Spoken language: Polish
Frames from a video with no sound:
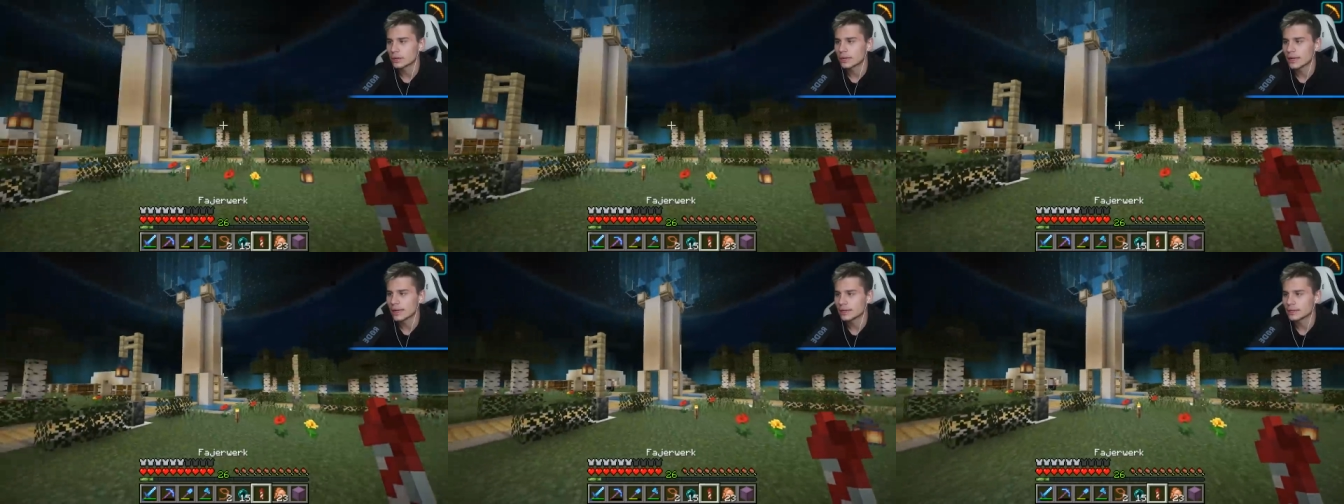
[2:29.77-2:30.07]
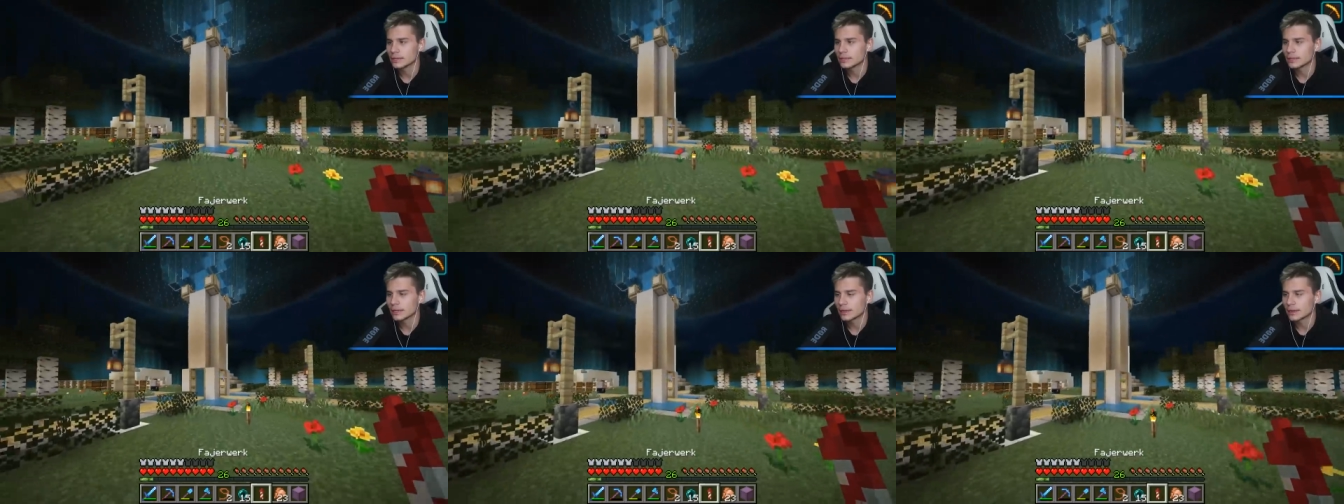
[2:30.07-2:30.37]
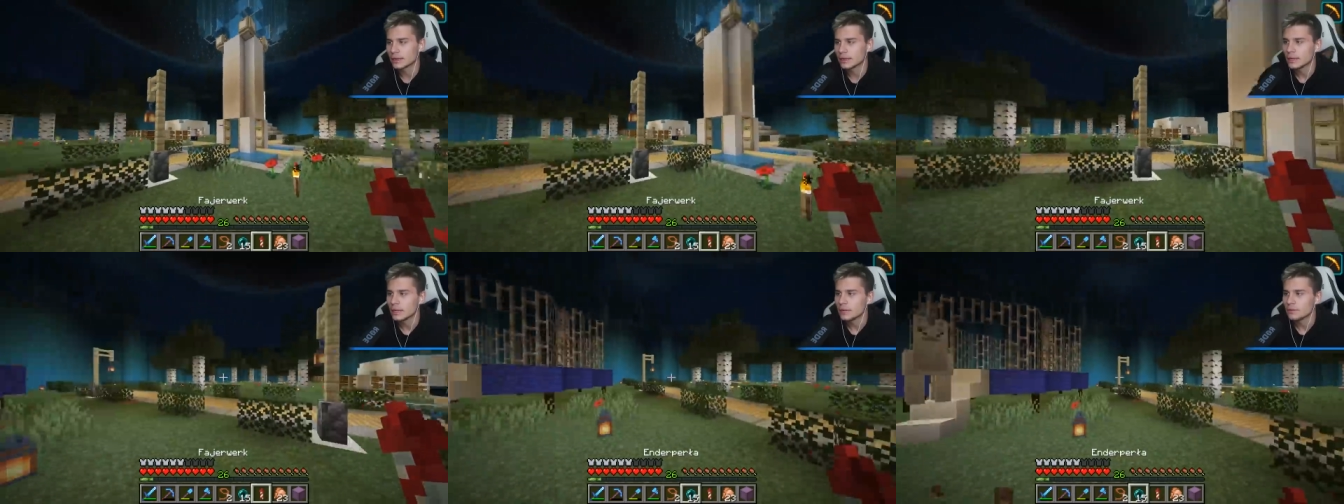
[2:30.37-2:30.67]
Okej, okay,
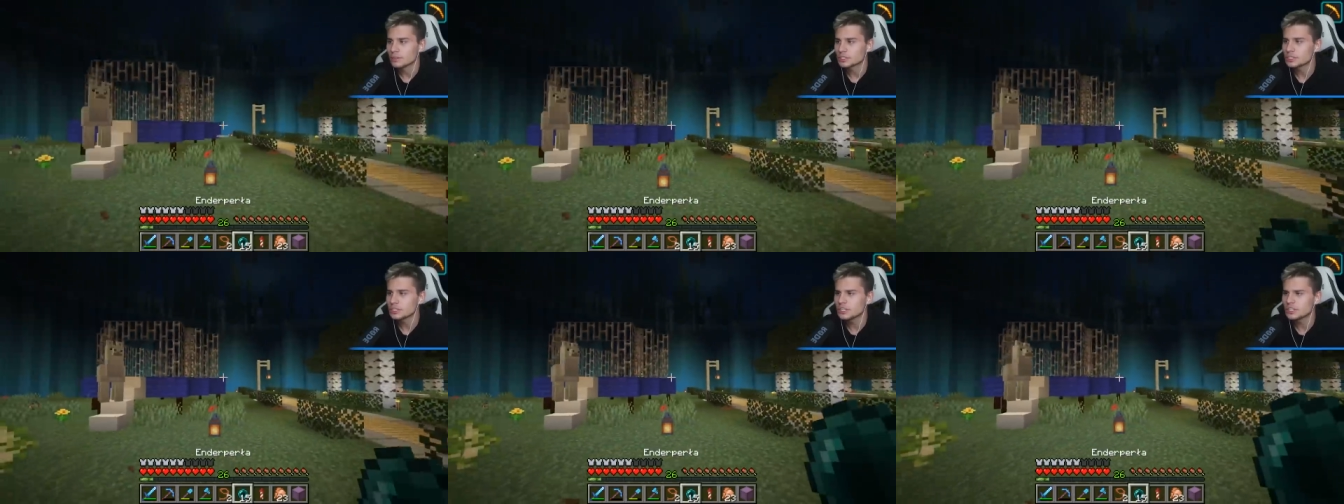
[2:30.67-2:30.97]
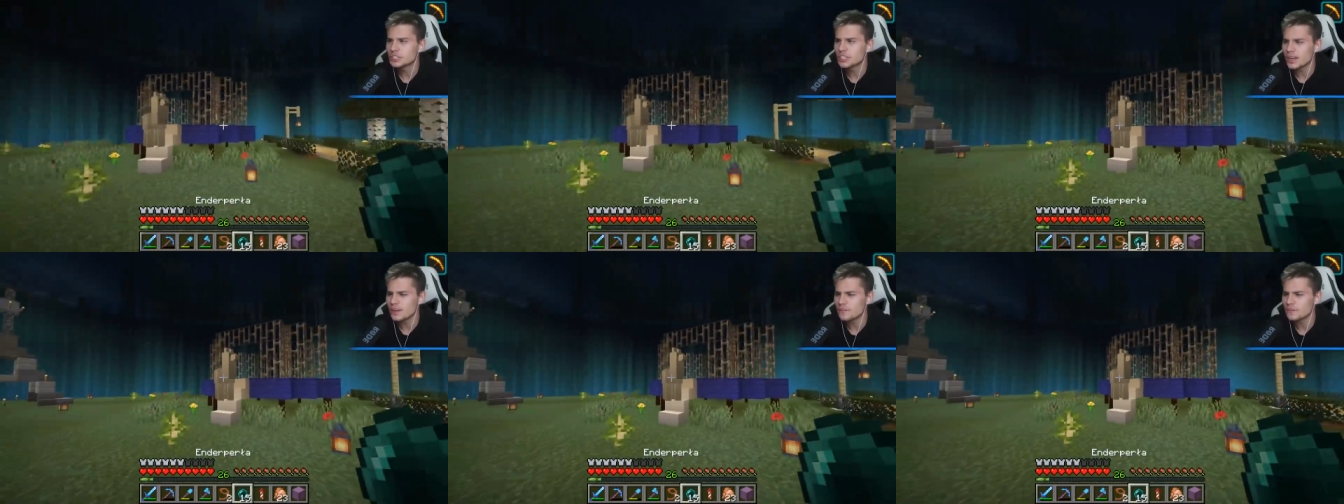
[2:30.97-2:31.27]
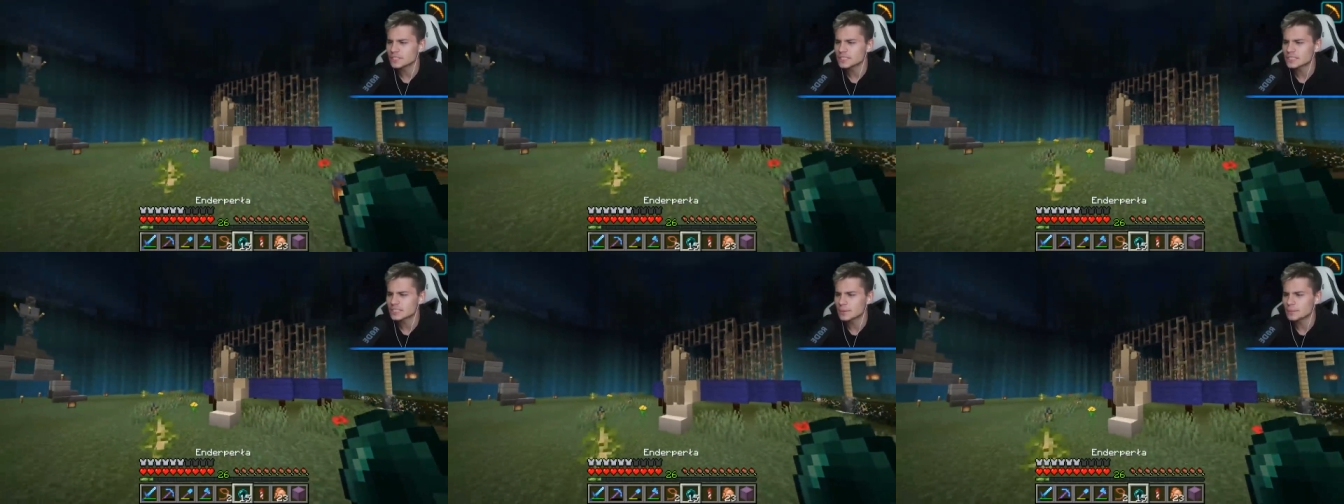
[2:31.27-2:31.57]
gitara. Właśnie nie
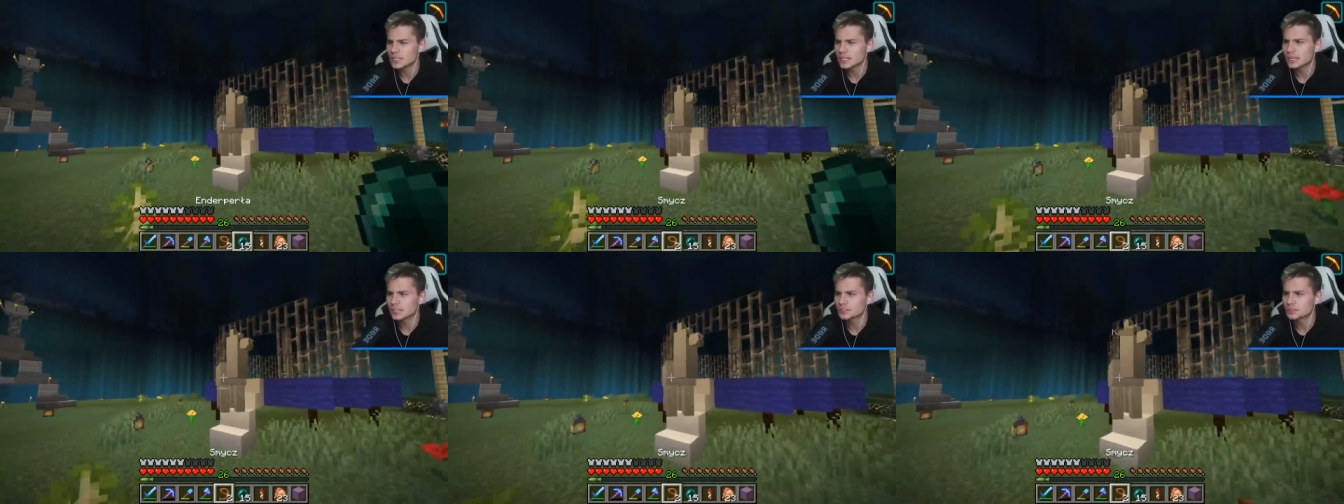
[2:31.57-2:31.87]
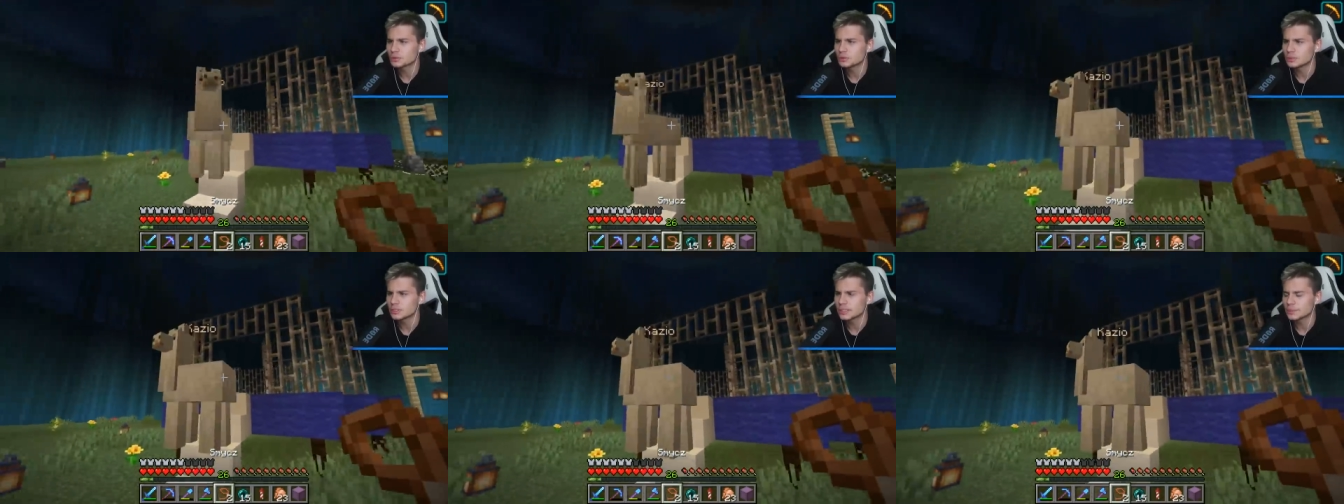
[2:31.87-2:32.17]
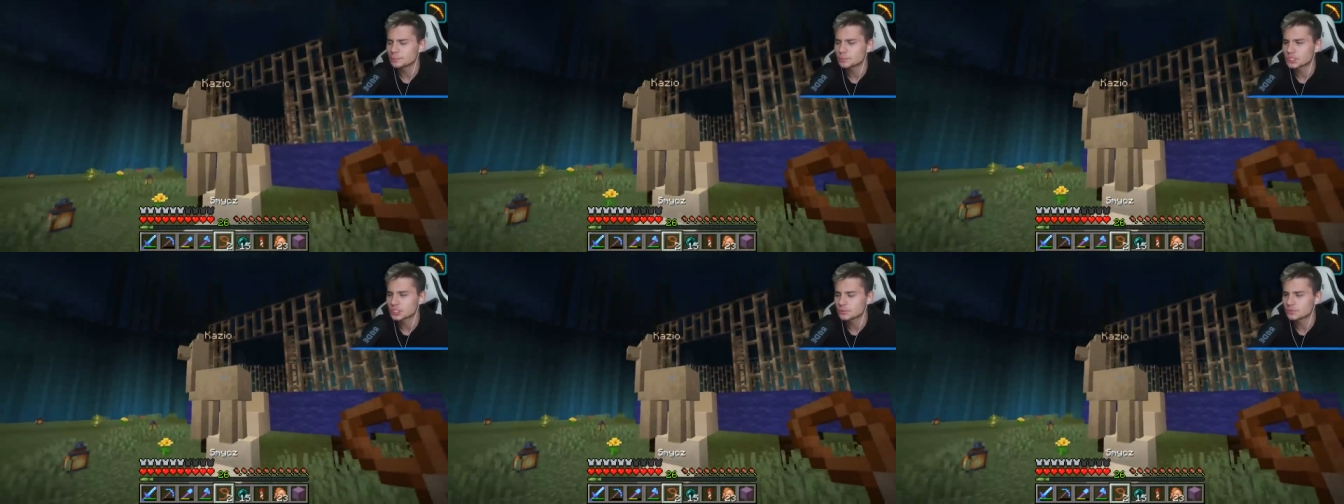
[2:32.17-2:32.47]
chciałem was zamykać,
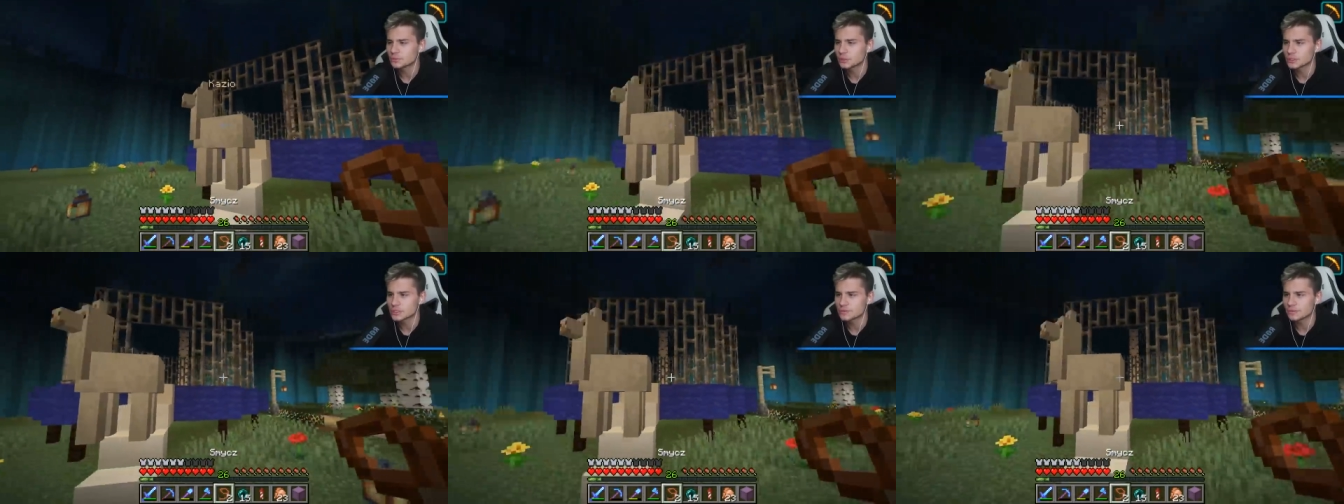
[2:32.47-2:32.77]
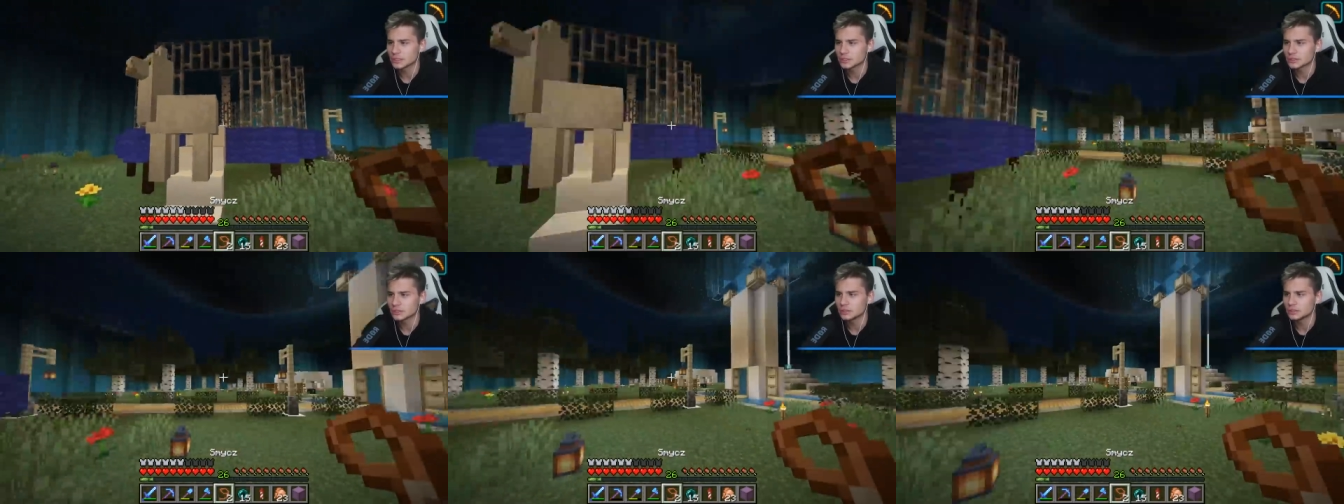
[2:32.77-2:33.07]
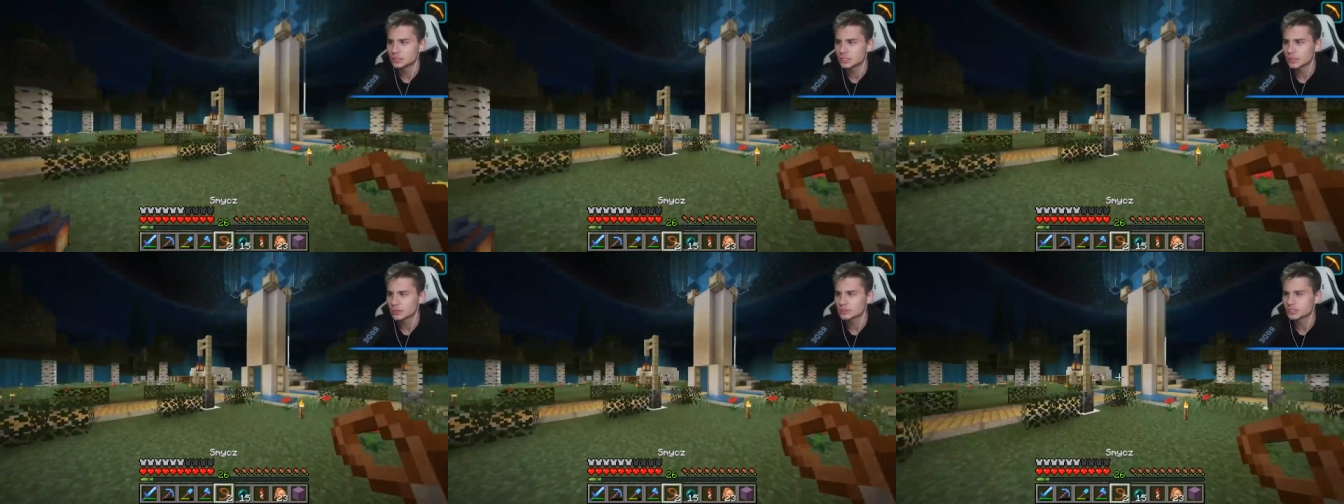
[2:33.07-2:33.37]
kurde, przywiązywać
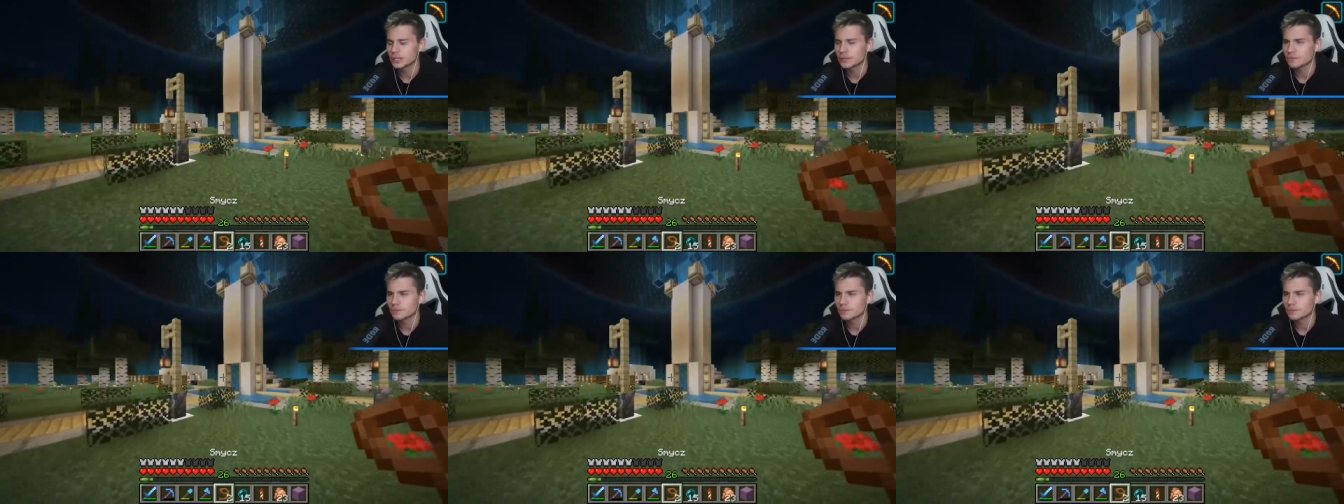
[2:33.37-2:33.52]
do niczego,